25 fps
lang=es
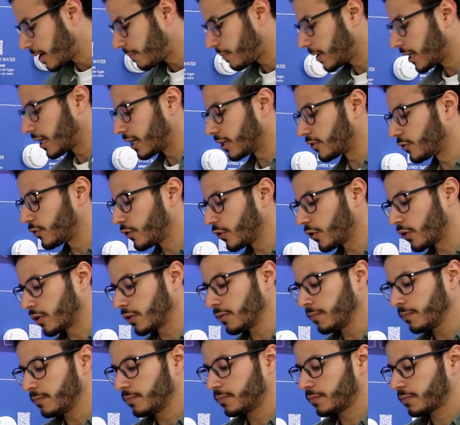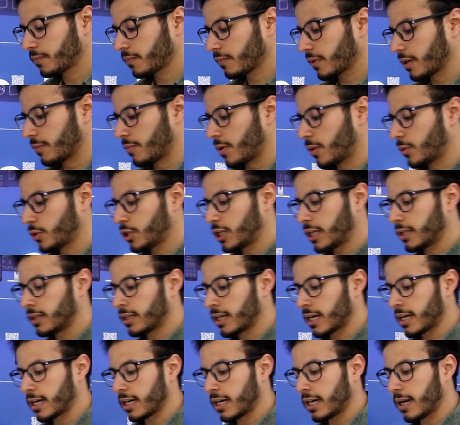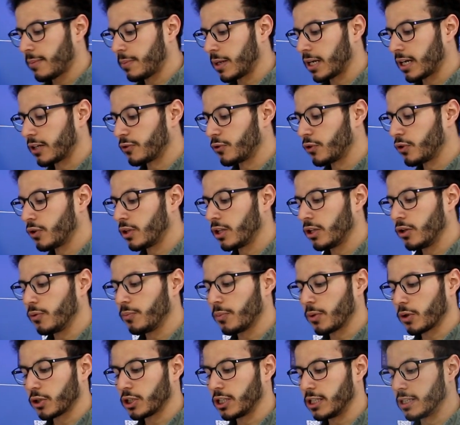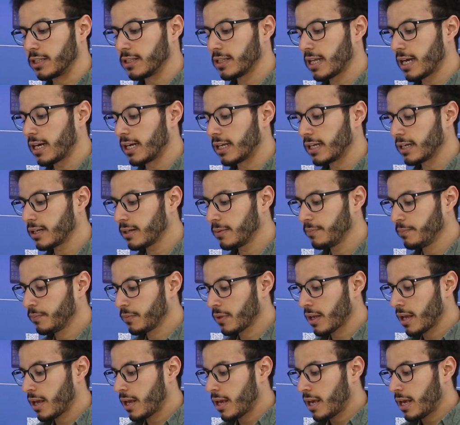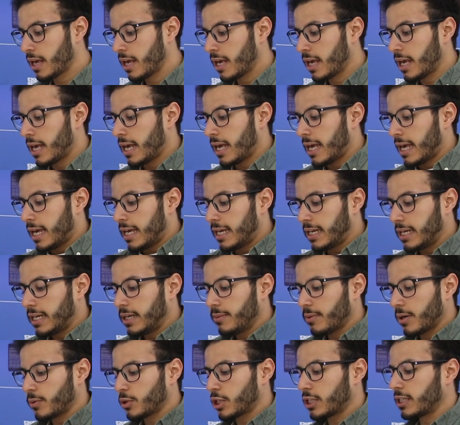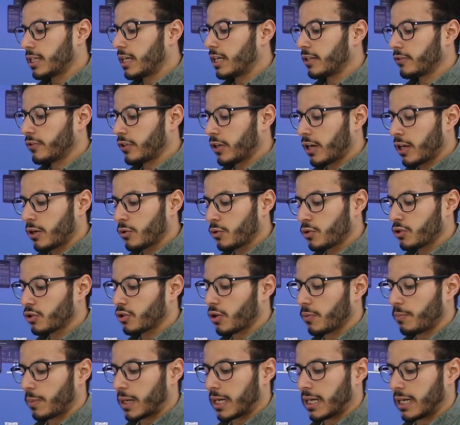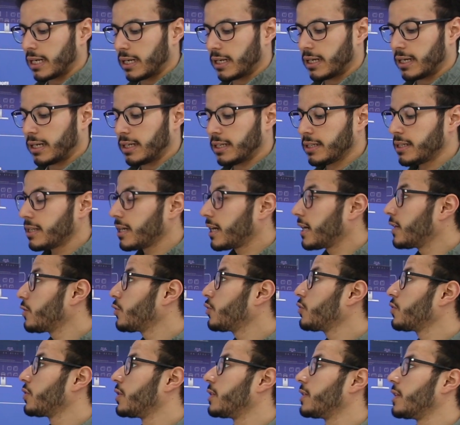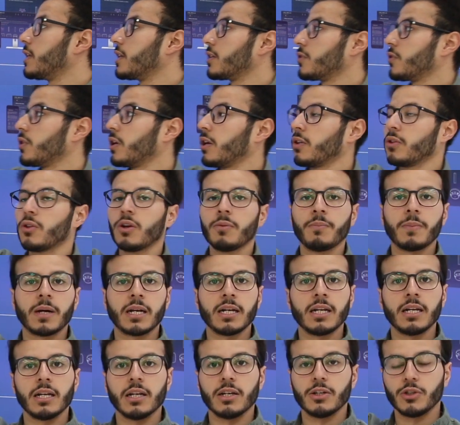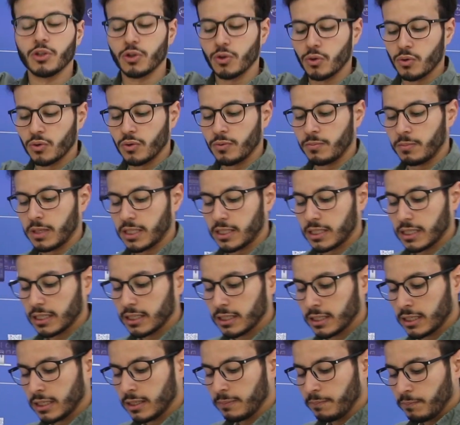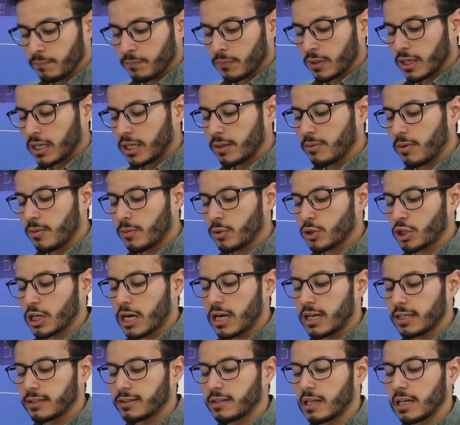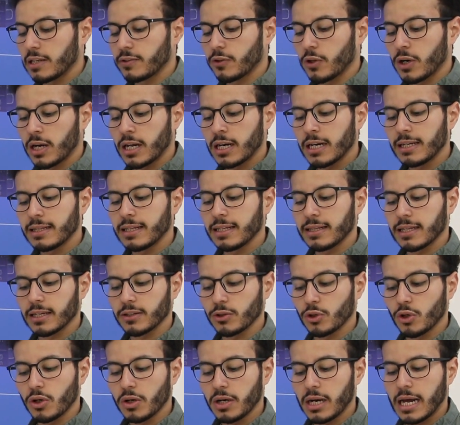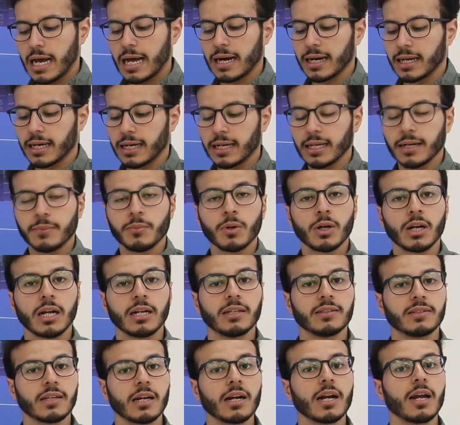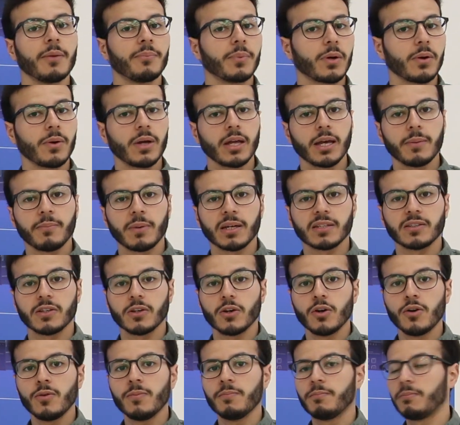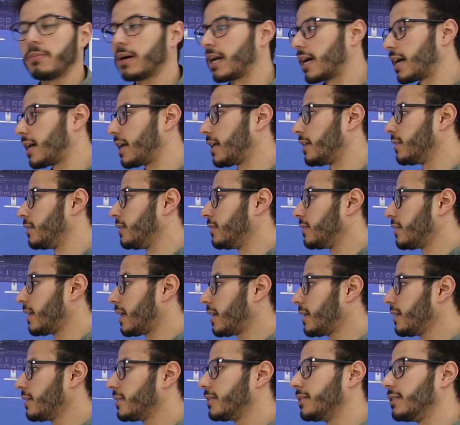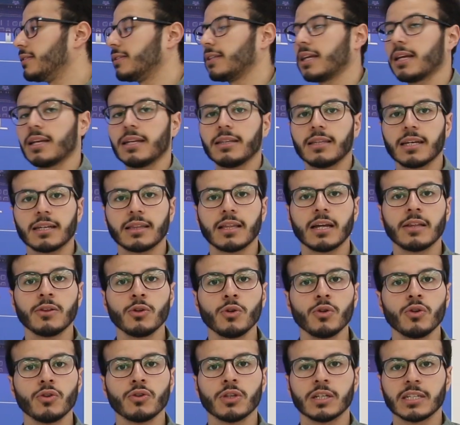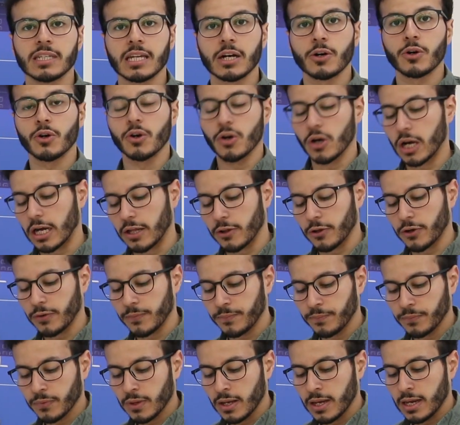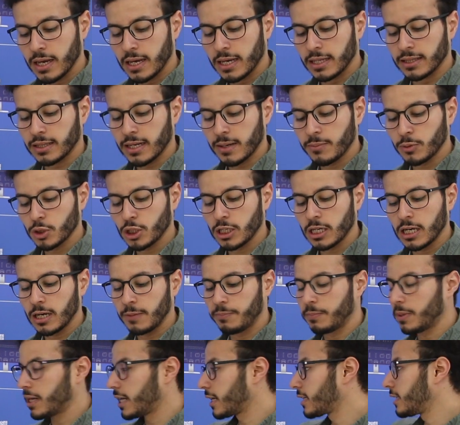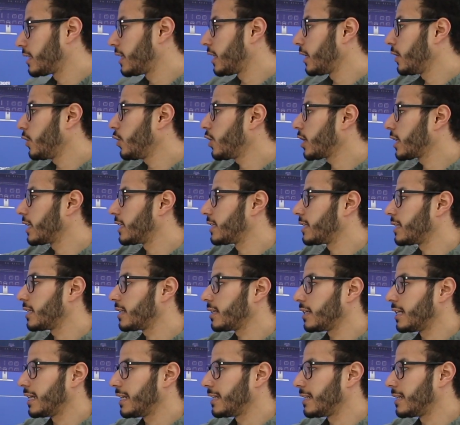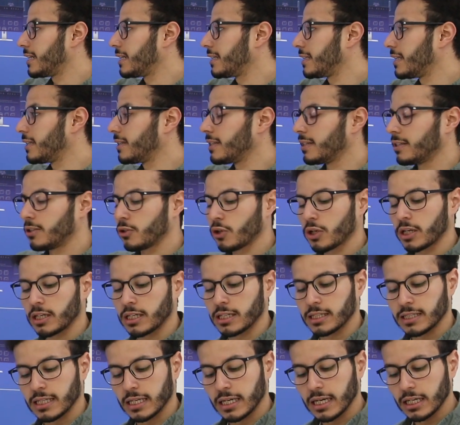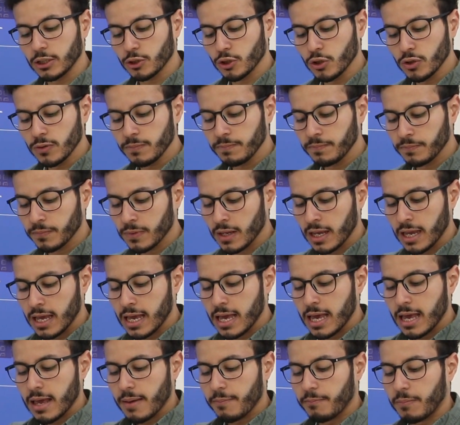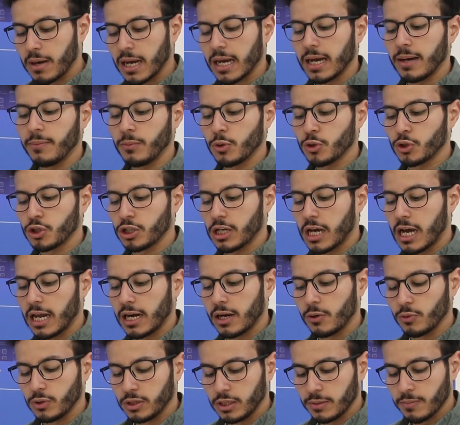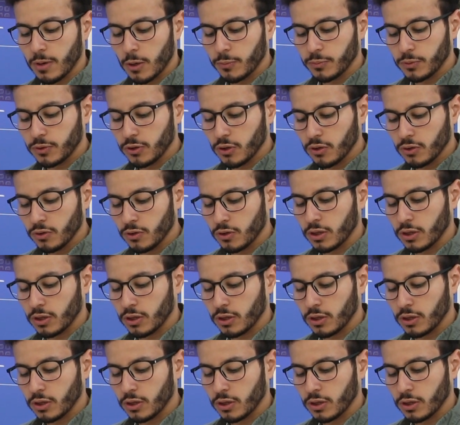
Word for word: la aplicación, vamos a entrar en la aplicación de UProx Installer y vamos a seleccionar nuestro panel. En este caso estoy seleccionando el panel Showroom BSN y vamos a seleccionar el detector al que queremos realizar la prueba de paseo para garantizar si está detectando dónde está colocado. Entramos en el PIR exterior, que es, de, este sensor en este caso, bajamos a la última opción